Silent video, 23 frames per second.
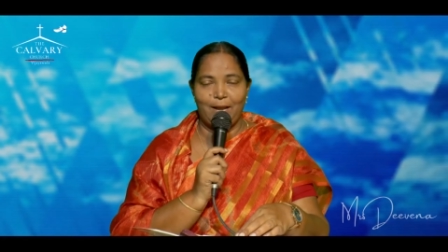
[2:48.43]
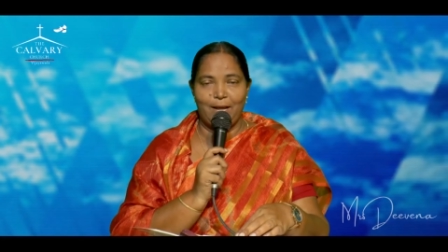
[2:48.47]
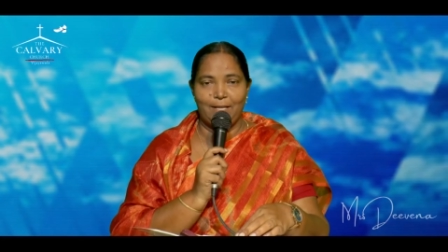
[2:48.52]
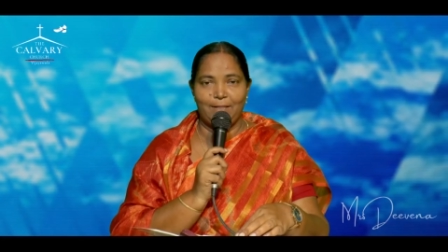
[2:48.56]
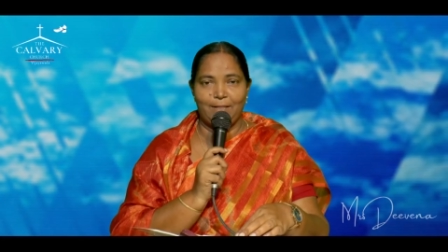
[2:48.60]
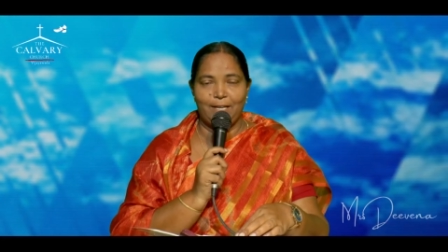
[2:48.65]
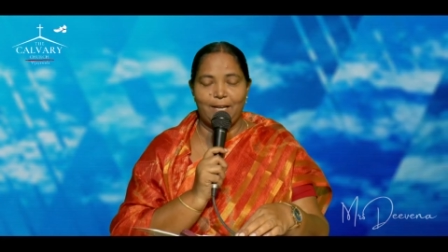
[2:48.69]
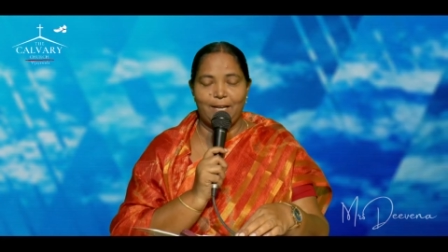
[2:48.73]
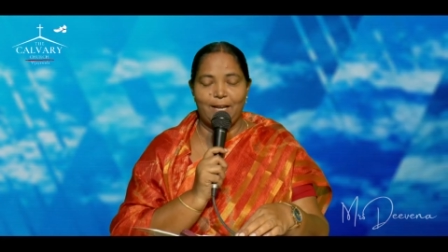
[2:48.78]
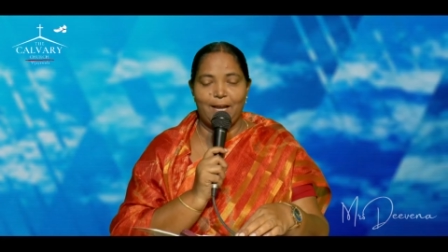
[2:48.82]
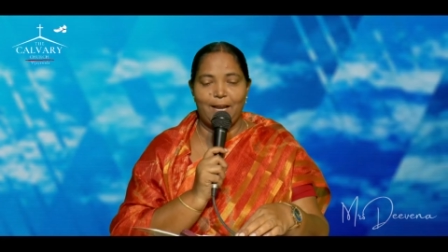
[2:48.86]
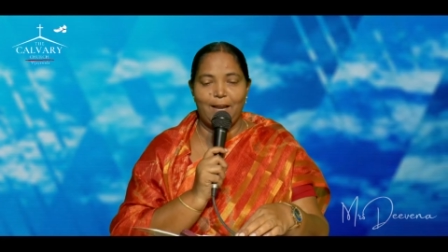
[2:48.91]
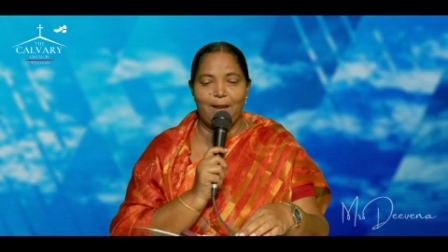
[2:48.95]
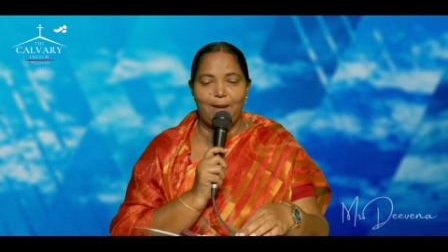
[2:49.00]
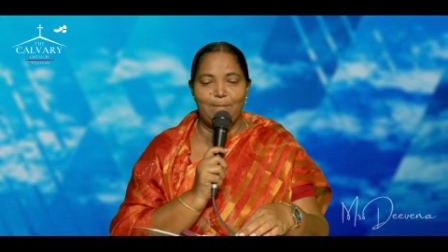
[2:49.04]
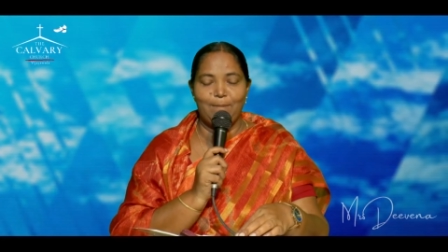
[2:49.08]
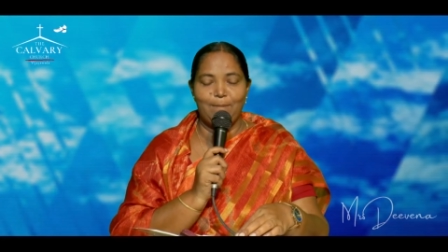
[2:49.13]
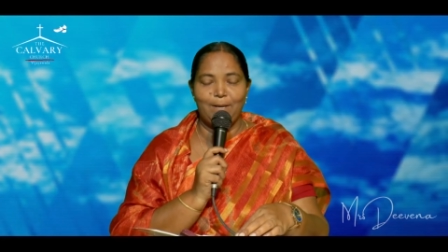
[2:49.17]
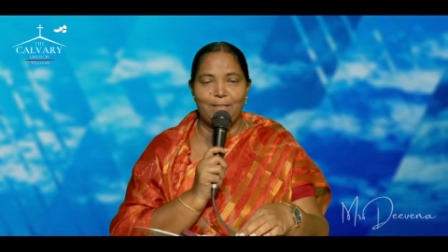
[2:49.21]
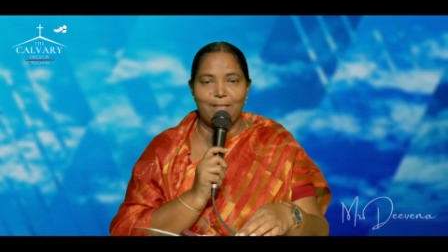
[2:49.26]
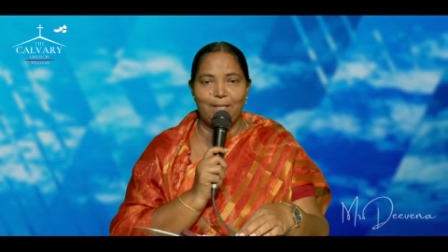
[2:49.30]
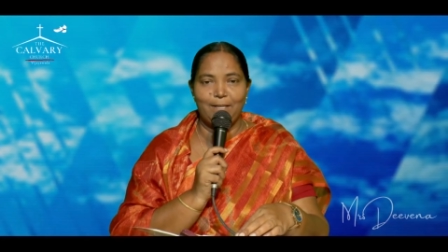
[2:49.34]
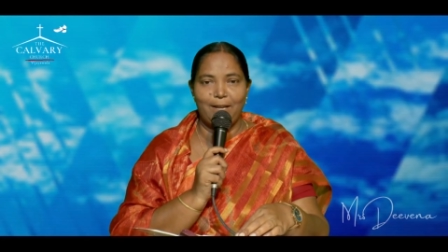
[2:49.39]
రాత్రికాల
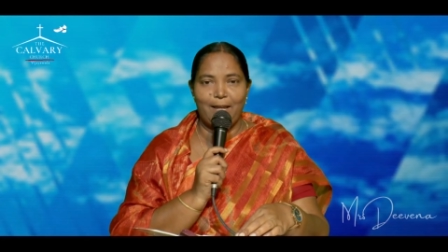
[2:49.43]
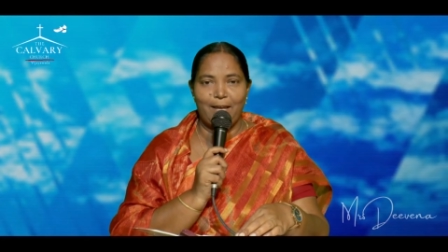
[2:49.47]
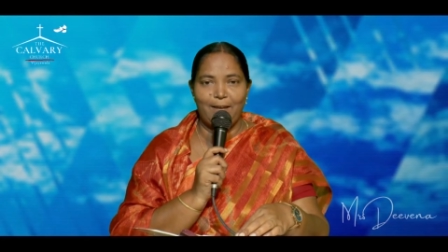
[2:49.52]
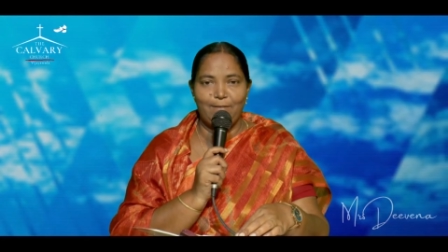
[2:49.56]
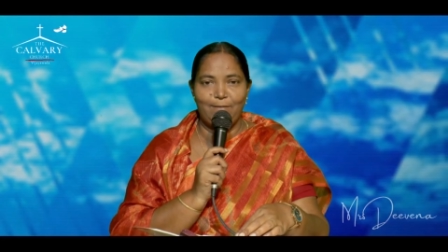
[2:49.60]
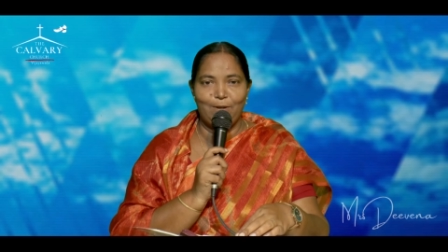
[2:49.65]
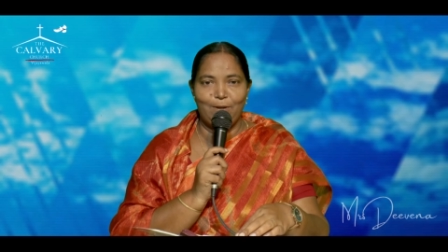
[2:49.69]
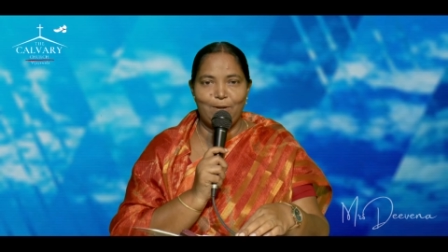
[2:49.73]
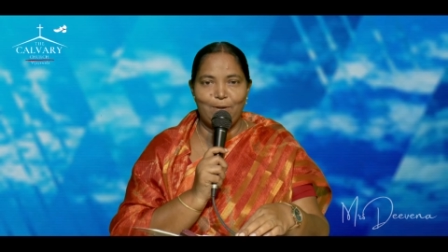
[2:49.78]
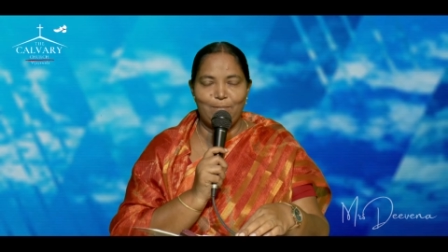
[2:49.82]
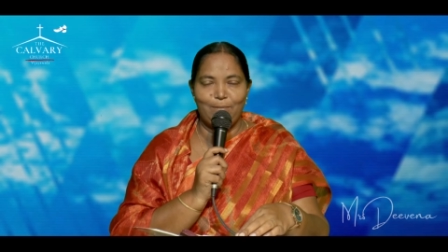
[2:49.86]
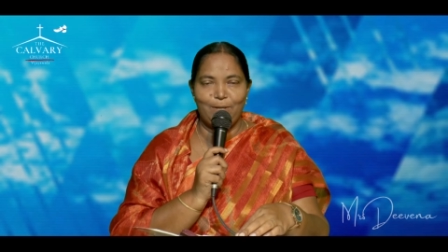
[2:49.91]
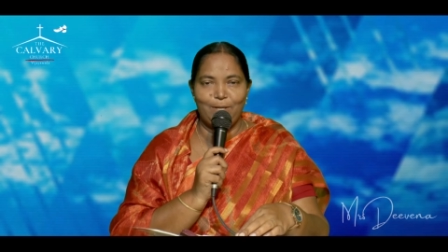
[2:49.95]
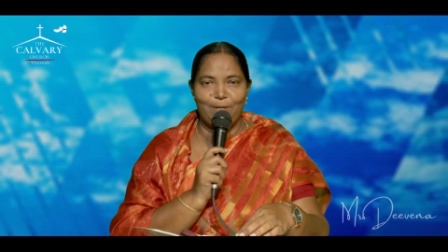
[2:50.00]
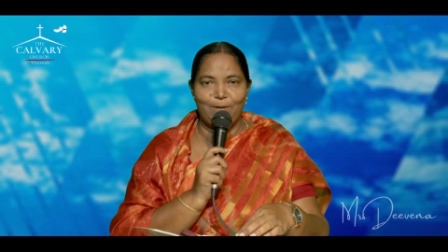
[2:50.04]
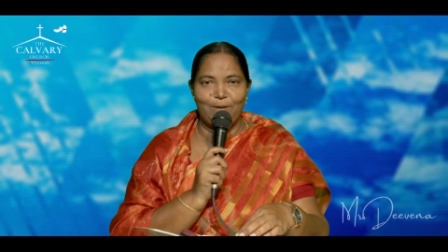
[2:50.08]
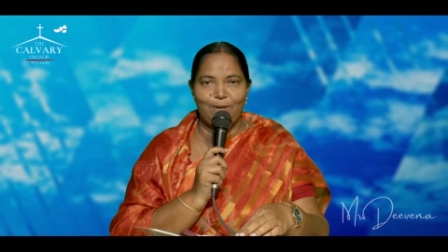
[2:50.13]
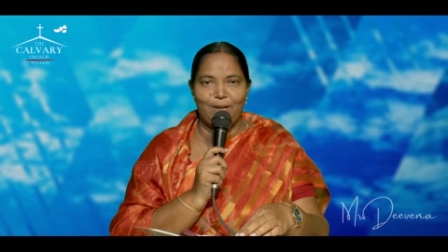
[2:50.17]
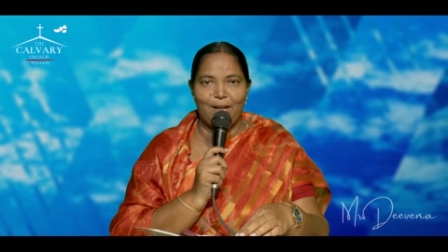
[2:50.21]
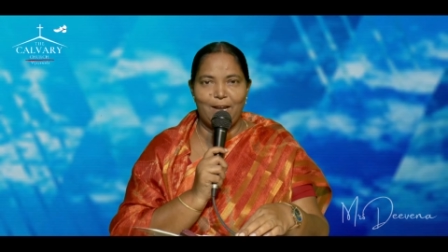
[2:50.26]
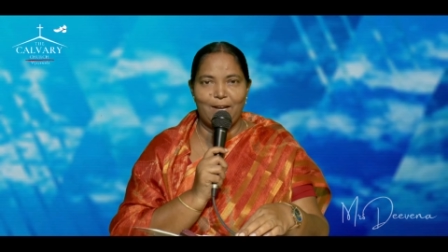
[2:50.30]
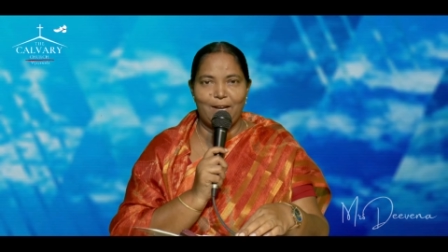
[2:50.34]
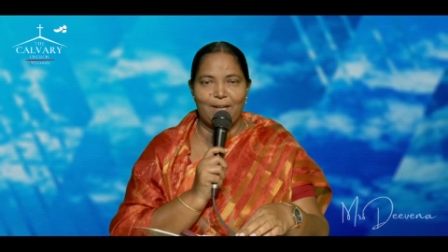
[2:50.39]
మంది లైవ్లో
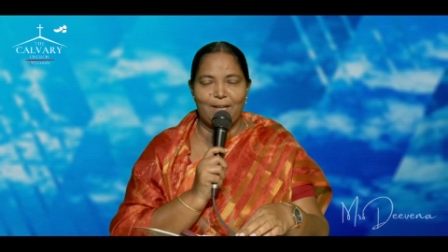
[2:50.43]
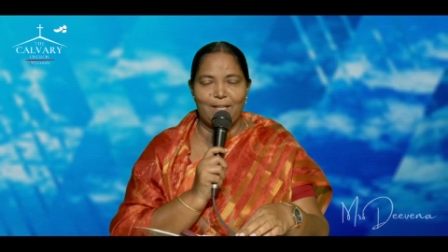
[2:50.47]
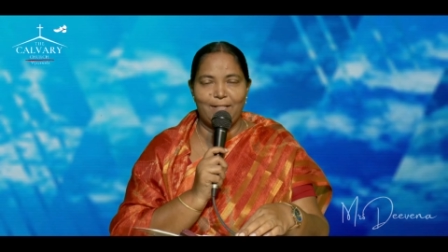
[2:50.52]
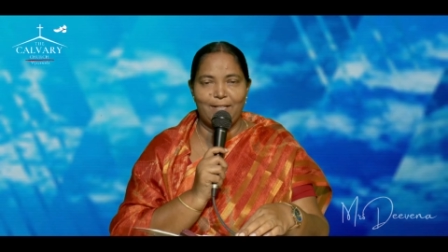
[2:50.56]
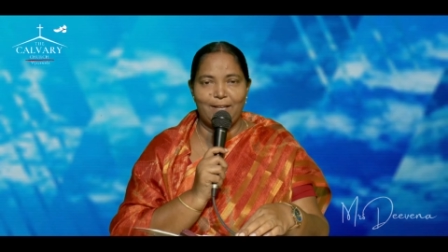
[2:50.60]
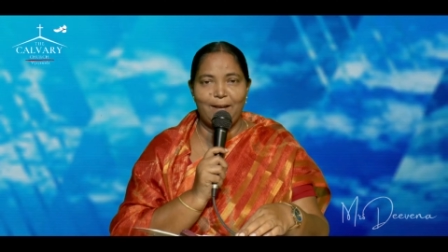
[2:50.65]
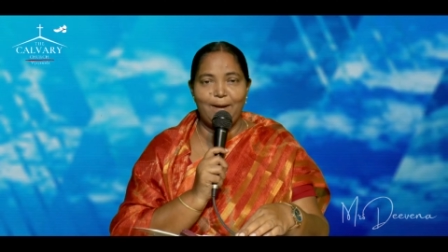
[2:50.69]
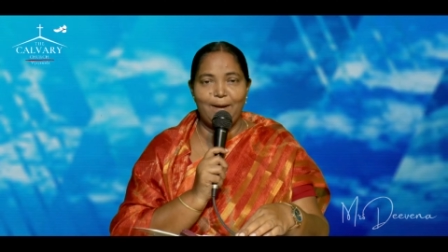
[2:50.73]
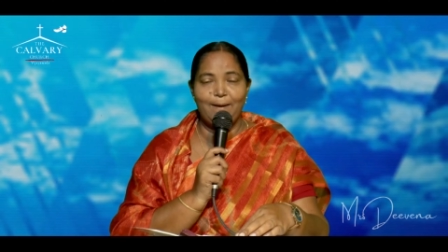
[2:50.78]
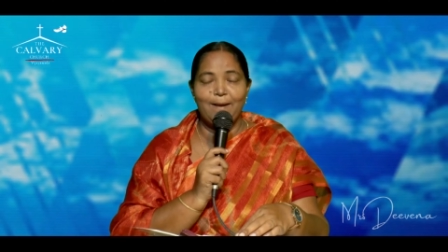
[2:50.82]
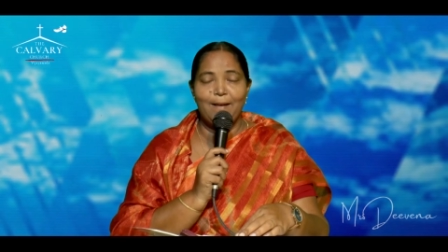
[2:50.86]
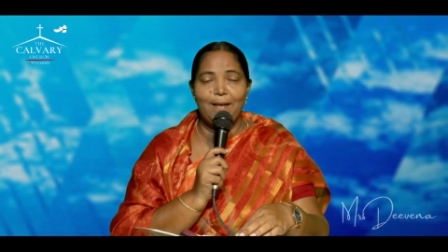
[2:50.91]
మీరున్నారు కదా